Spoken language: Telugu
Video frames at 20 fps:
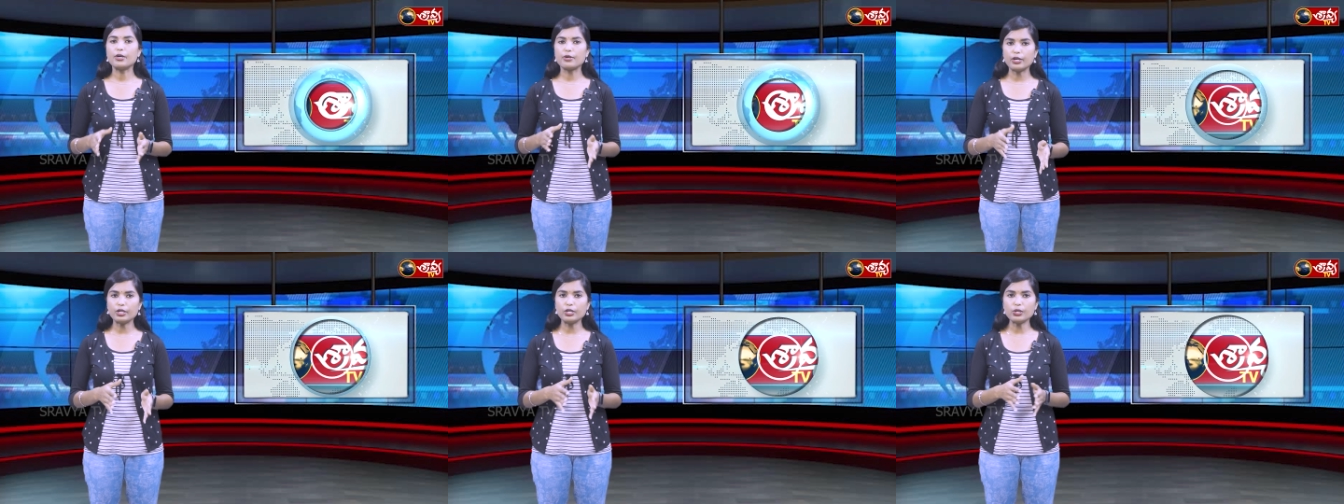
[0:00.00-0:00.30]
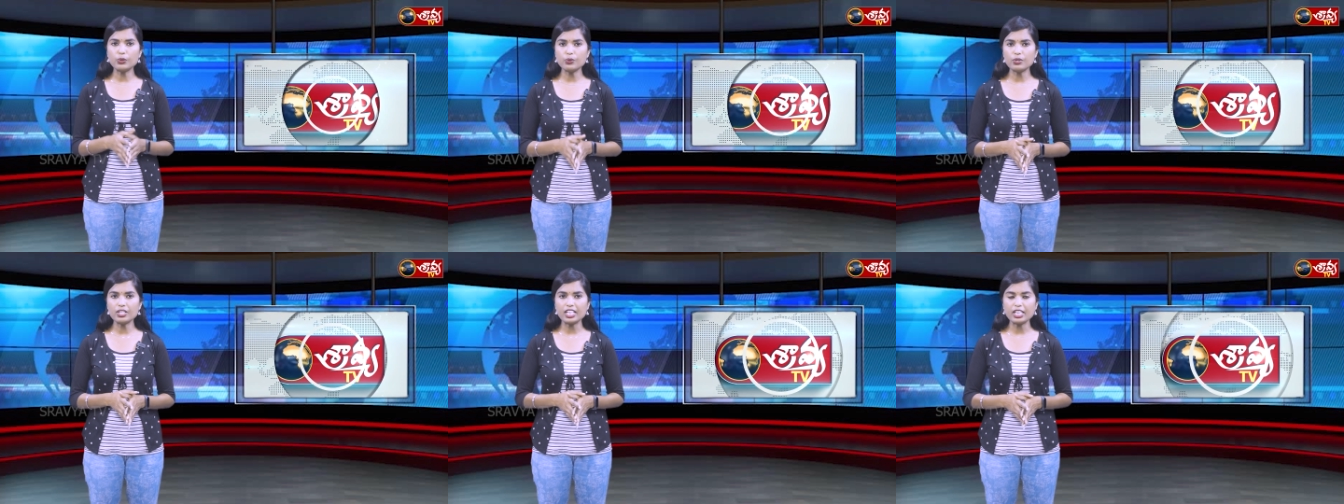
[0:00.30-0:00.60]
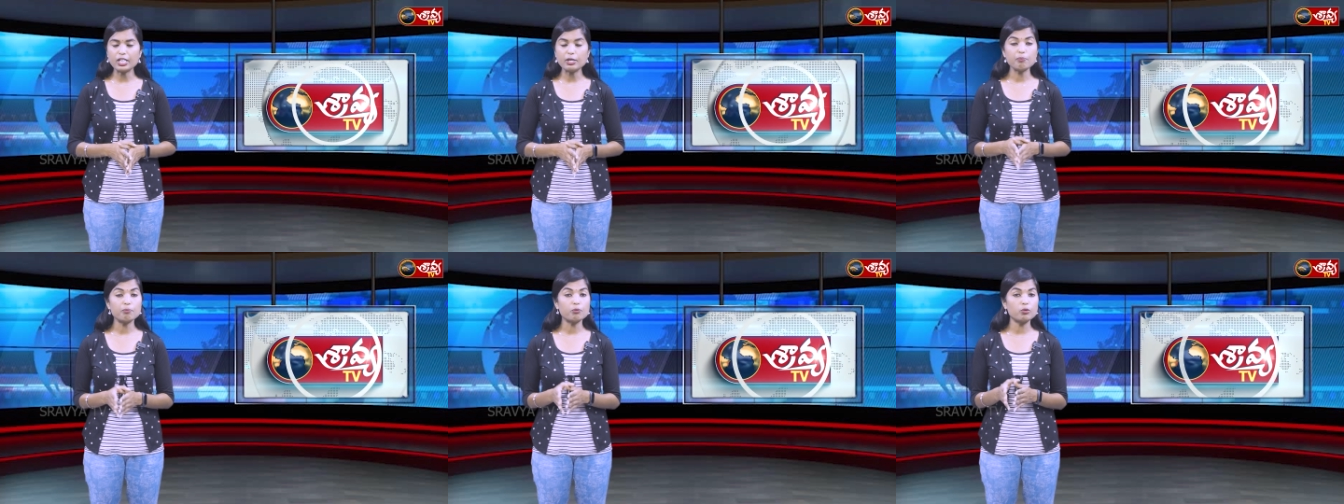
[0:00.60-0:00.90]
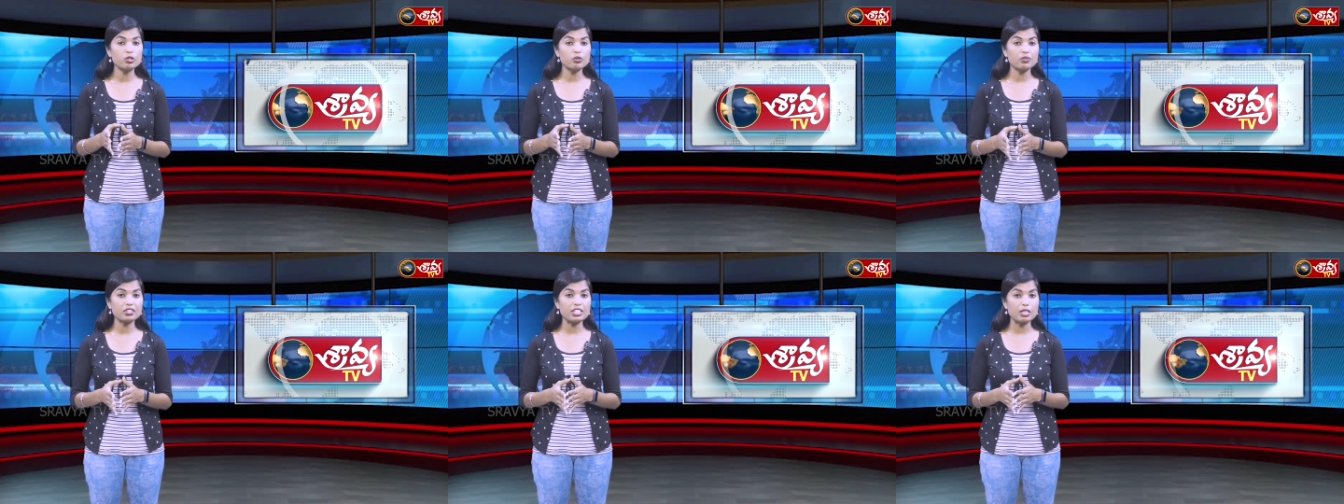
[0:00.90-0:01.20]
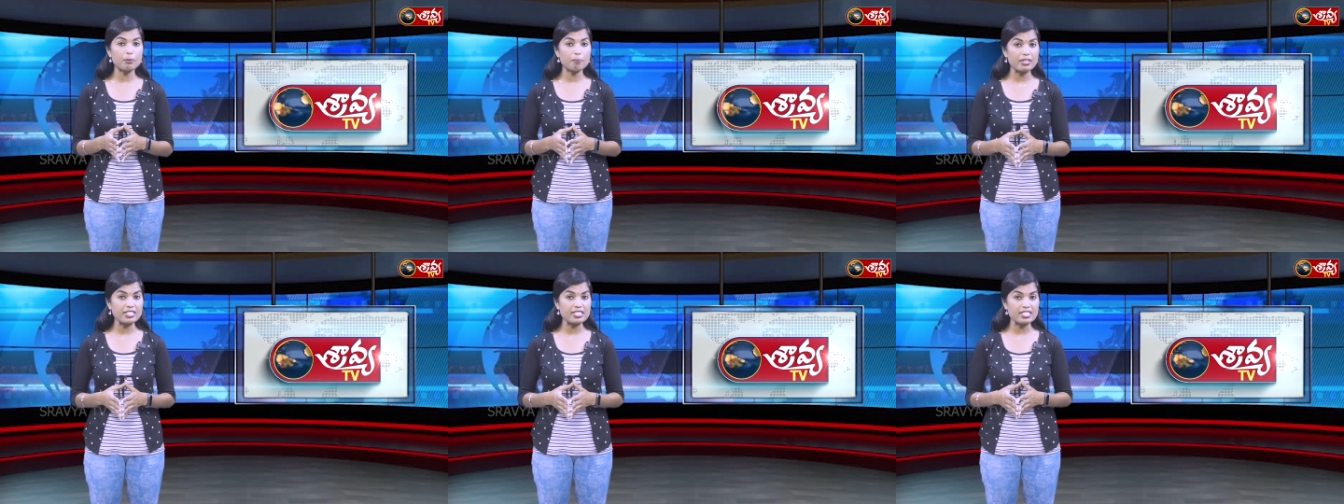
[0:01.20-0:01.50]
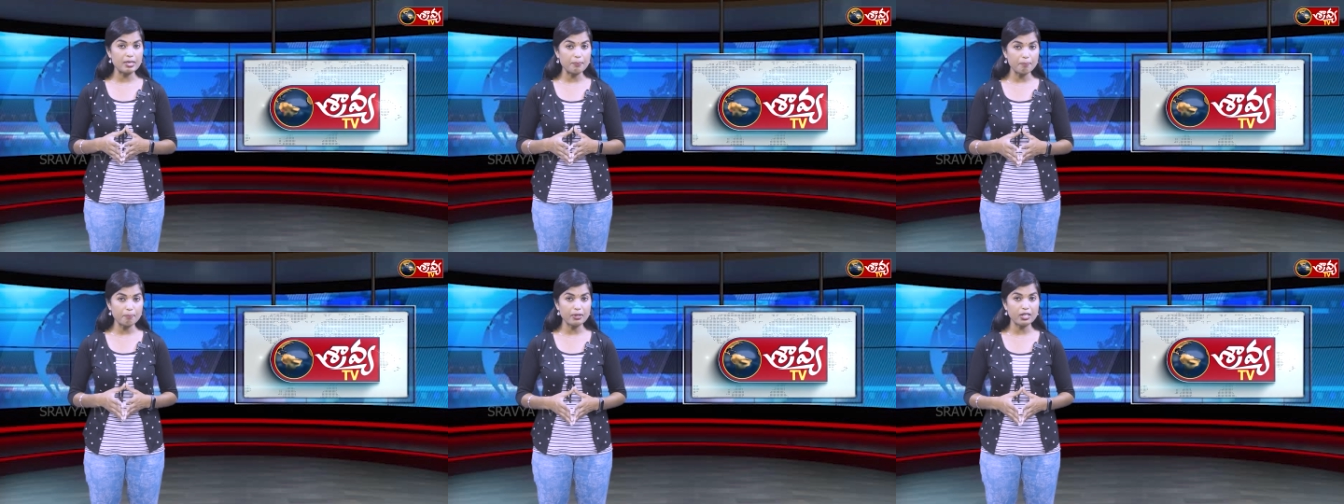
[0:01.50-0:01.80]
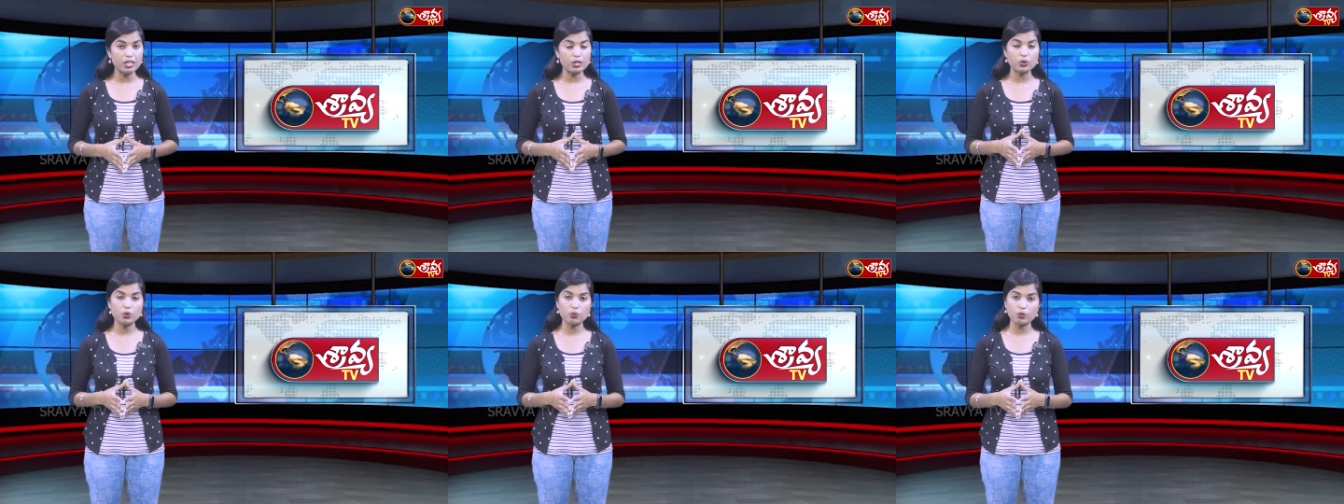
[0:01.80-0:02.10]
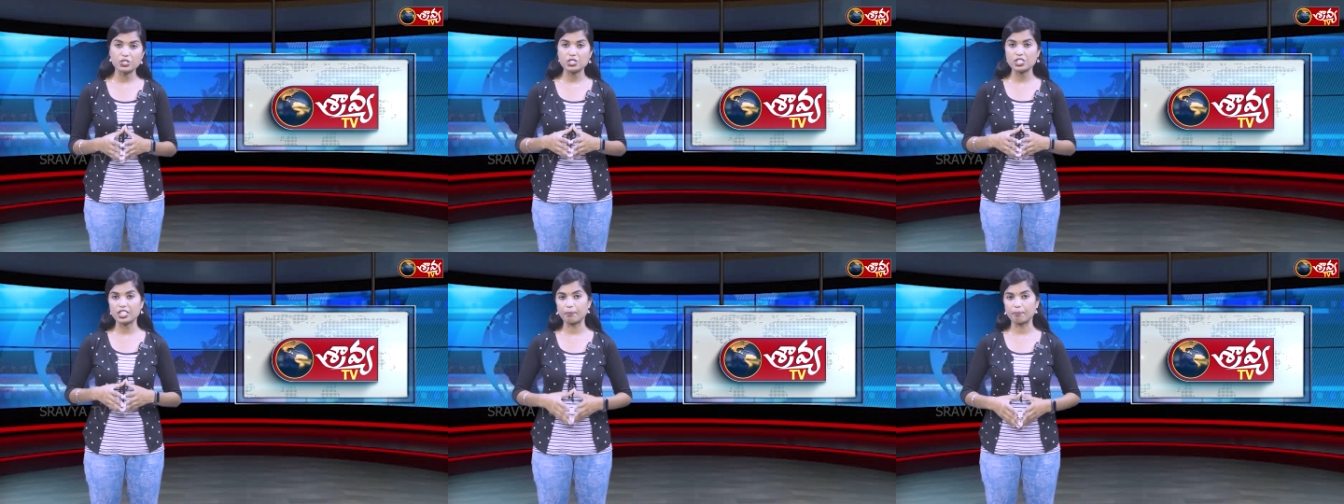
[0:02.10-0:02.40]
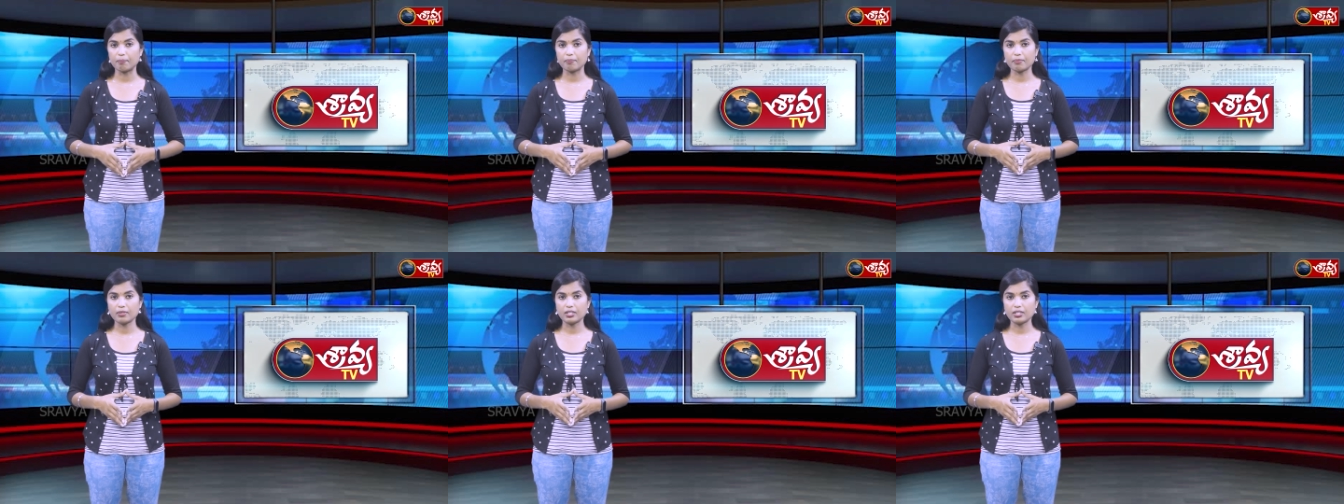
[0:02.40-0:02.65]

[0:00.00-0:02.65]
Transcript: రెండు నుండి మూడు వందల ప్లస్ ఎంపీలకు వచ్చినాం